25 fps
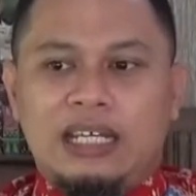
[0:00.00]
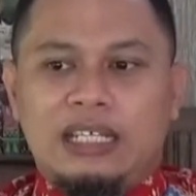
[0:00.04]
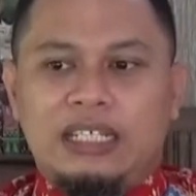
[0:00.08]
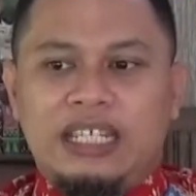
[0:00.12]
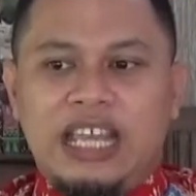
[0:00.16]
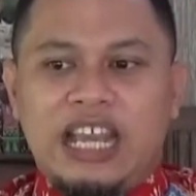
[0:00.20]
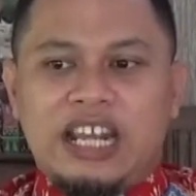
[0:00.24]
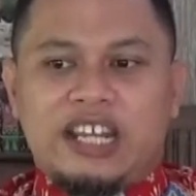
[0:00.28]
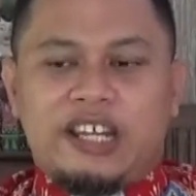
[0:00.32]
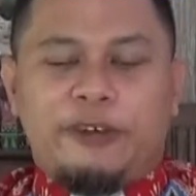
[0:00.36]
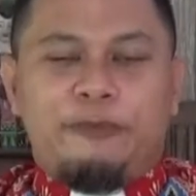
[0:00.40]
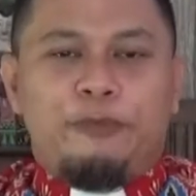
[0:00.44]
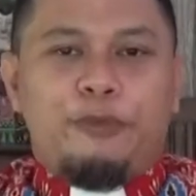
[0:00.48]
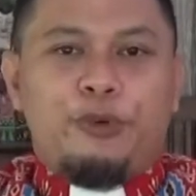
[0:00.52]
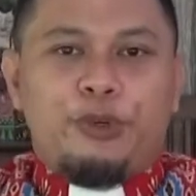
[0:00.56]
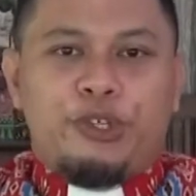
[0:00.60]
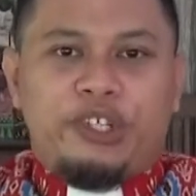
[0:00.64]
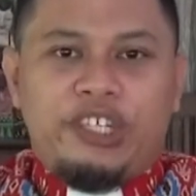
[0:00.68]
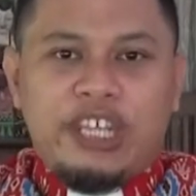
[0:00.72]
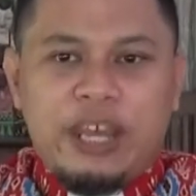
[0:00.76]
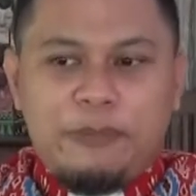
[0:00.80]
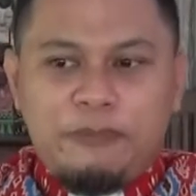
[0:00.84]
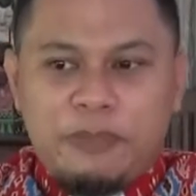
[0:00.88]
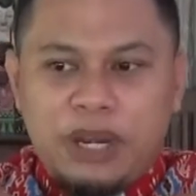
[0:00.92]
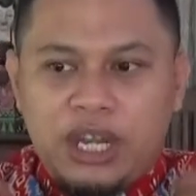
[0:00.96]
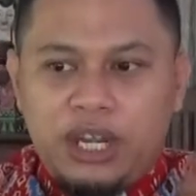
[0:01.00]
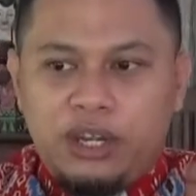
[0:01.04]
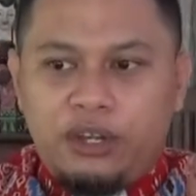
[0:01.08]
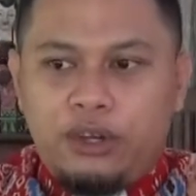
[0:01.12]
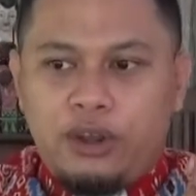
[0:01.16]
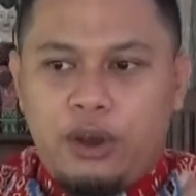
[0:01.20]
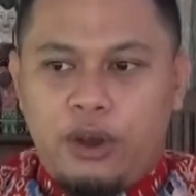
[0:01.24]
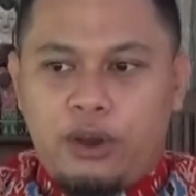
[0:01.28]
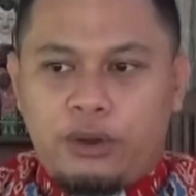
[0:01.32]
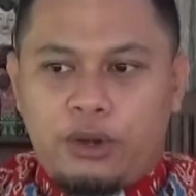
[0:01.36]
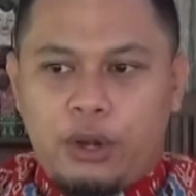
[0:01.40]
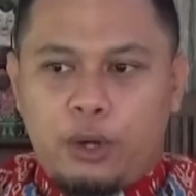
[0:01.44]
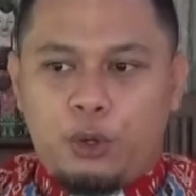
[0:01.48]
yang kemudian
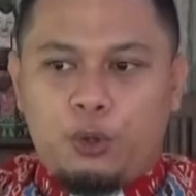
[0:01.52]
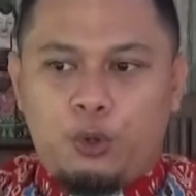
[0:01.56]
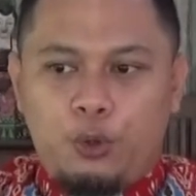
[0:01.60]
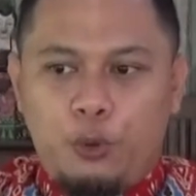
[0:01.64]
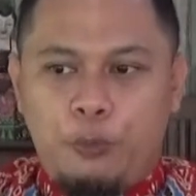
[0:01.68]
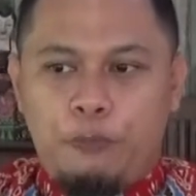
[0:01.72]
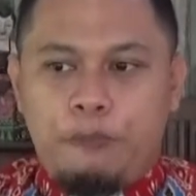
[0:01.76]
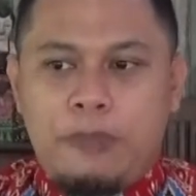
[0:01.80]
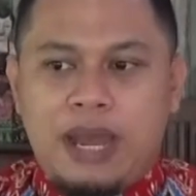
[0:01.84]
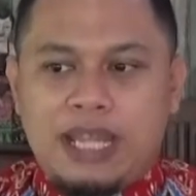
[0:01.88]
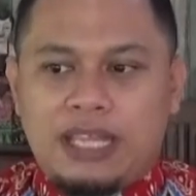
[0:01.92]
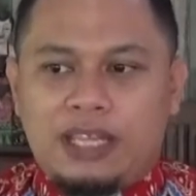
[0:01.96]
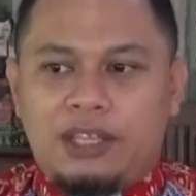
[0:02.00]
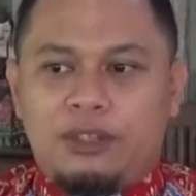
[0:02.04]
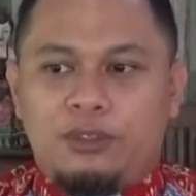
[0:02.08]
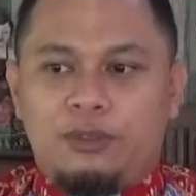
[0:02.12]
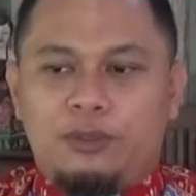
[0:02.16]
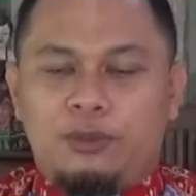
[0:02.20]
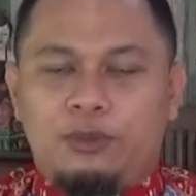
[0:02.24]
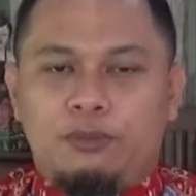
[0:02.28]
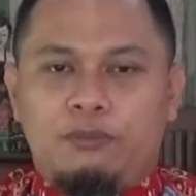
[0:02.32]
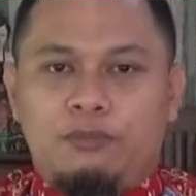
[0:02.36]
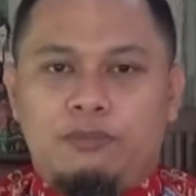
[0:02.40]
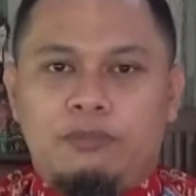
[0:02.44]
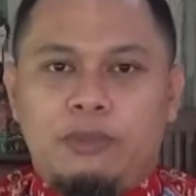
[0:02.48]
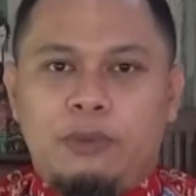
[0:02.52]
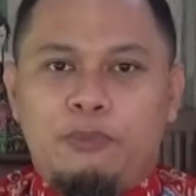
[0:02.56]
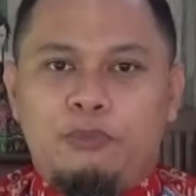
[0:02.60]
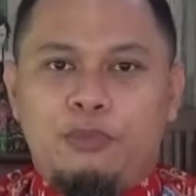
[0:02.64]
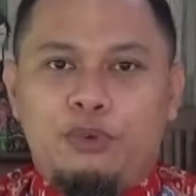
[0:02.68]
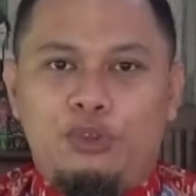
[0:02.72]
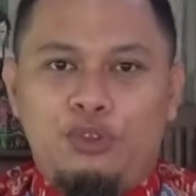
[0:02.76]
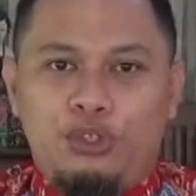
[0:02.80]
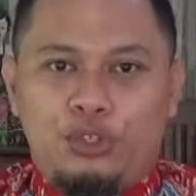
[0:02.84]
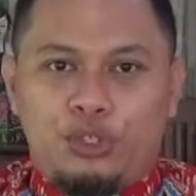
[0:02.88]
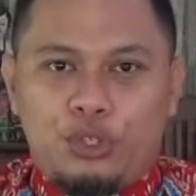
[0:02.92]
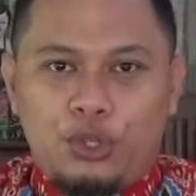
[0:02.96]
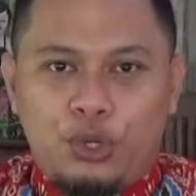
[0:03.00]
mendorong umat
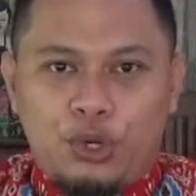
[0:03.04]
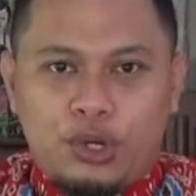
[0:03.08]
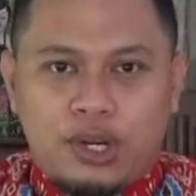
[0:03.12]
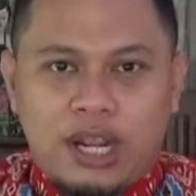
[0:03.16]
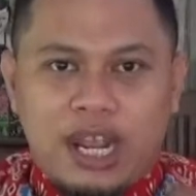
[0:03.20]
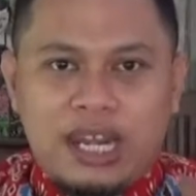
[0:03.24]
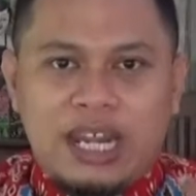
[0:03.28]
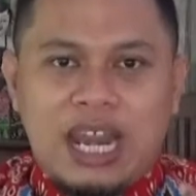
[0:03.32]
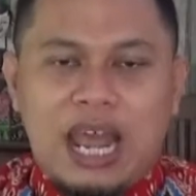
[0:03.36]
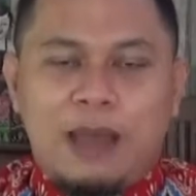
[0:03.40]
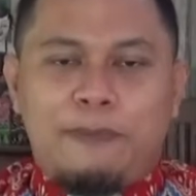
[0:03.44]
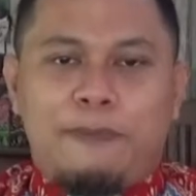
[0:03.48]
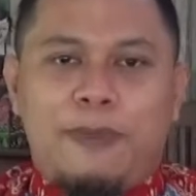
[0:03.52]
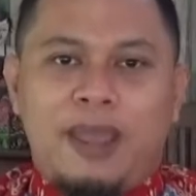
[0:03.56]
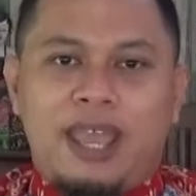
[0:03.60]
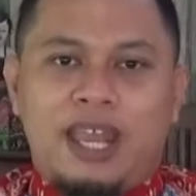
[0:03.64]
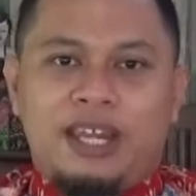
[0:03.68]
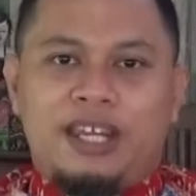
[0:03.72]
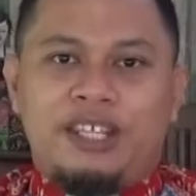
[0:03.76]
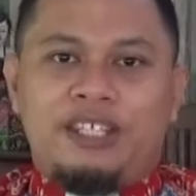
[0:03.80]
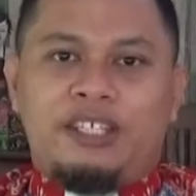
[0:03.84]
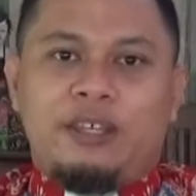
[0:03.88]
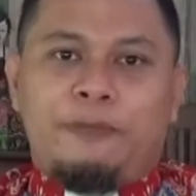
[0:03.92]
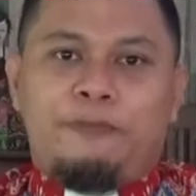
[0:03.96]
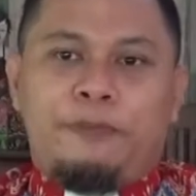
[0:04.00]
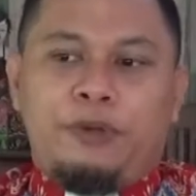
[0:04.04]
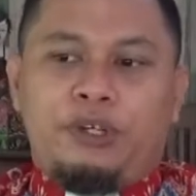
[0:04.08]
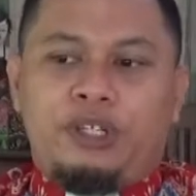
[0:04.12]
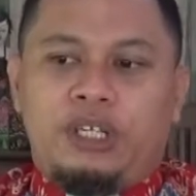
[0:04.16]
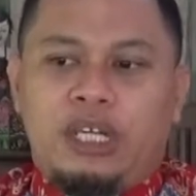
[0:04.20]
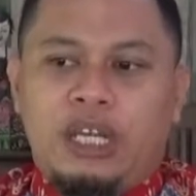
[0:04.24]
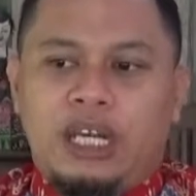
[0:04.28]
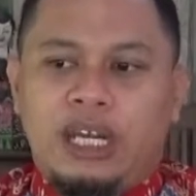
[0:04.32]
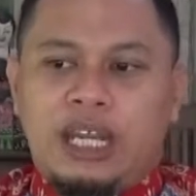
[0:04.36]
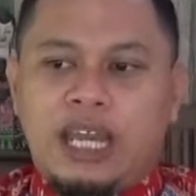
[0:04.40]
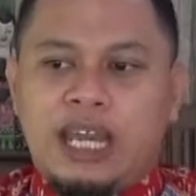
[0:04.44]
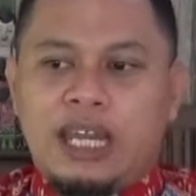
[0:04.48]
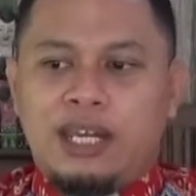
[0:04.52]
memunculkan apa yang disebut
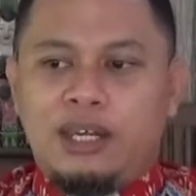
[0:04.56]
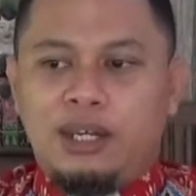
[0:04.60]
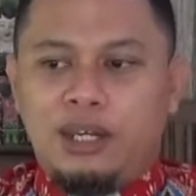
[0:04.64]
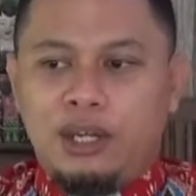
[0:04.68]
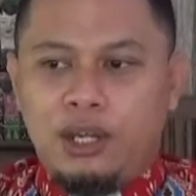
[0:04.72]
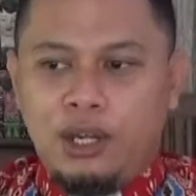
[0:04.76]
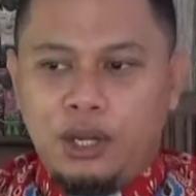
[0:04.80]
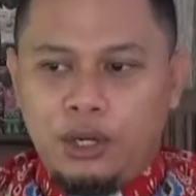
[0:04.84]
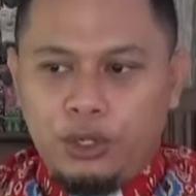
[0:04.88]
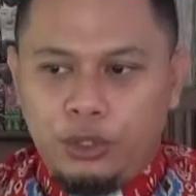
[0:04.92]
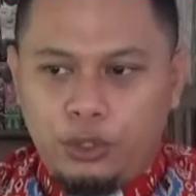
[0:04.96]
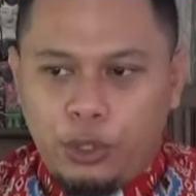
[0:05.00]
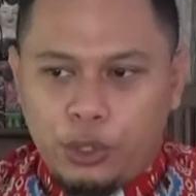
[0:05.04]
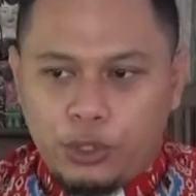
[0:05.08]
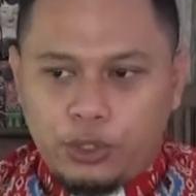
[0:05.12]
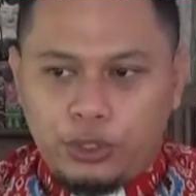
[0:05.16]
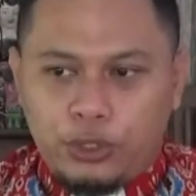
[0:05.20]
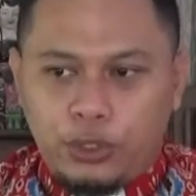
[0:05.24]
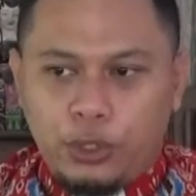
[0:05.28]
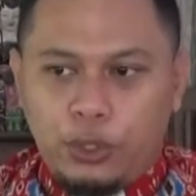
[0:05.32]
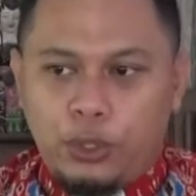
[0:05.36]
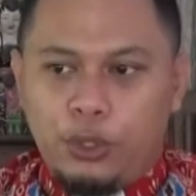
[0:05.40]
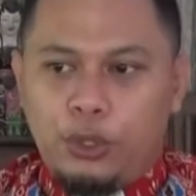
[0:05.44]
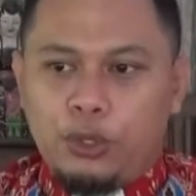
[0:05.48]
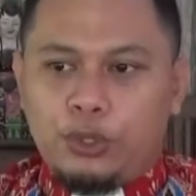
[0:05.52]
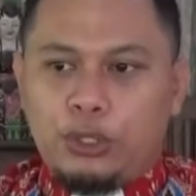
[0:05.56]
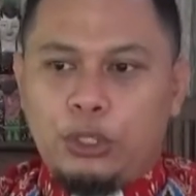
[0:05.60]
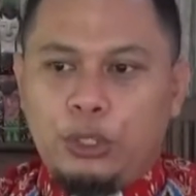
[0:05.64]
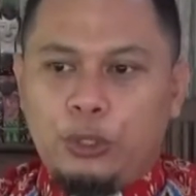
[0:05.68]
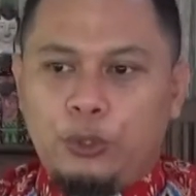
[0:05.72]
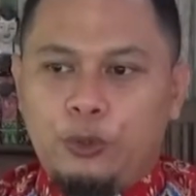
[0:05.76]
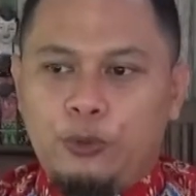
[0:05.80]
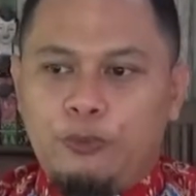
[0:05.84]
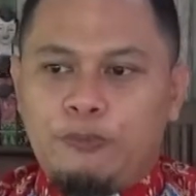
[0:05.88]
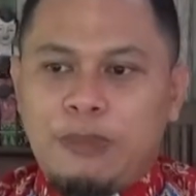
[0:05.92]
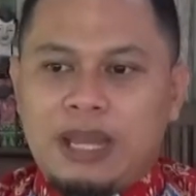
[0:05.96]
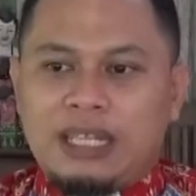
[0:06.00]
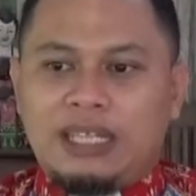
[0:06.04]
dengan doxologi
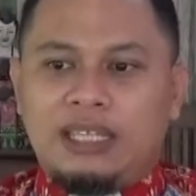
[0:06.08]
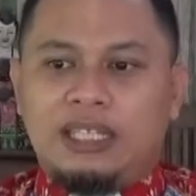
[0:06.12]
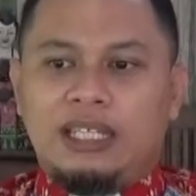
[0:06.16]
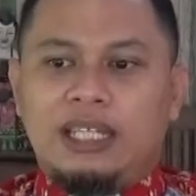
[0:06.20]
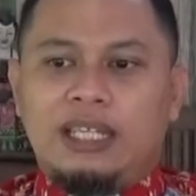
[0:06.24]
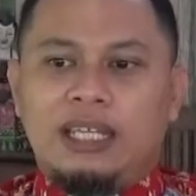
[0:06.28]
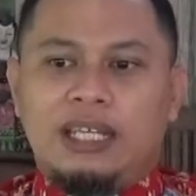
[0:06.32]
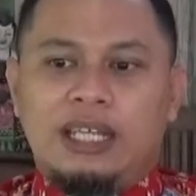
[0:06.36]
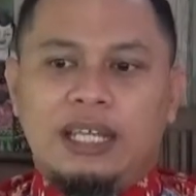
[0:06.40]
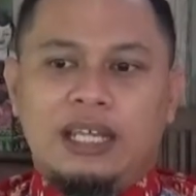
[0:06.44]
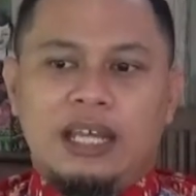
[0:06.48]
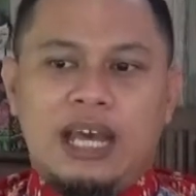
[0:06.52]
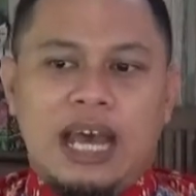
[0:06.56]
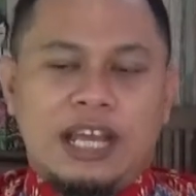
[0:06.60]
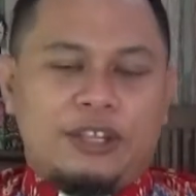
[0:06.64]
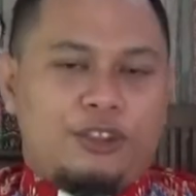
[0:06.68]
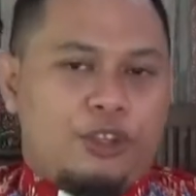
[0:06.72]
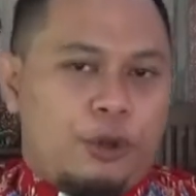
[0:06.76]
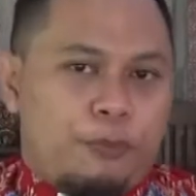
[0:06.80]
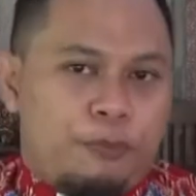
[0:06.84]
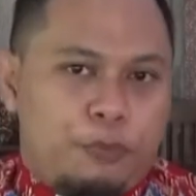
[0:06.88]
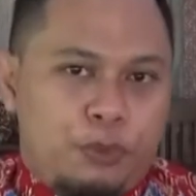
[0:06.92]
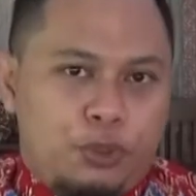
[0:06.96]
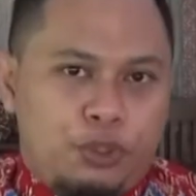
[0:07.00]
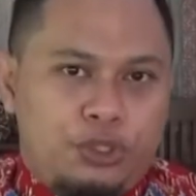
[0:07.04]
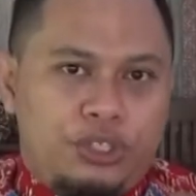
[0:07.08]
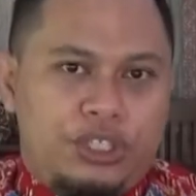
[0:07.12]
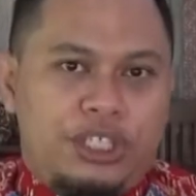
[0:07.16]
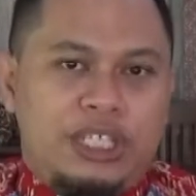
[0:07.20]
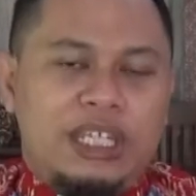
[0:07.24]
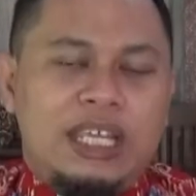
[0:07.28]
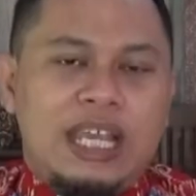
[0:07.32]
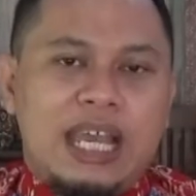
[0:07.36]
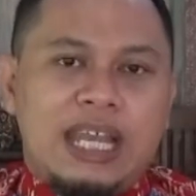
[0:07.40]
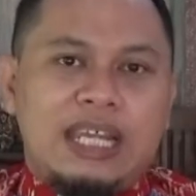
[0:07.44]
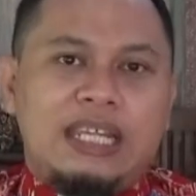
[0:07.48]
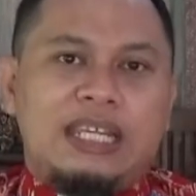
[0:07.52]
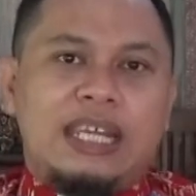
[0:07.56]
umat atau
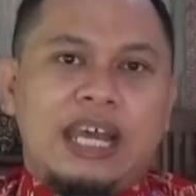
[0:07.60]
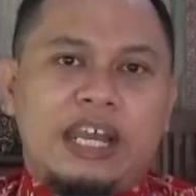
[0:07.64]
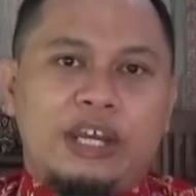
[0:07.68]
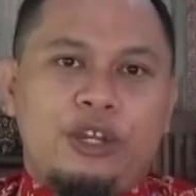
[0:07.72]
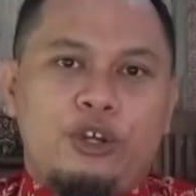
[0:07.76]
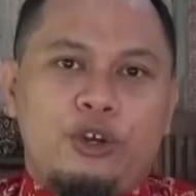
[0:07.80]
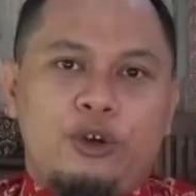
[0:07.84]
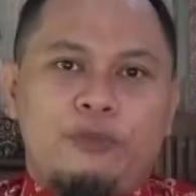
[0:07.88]
pujian dari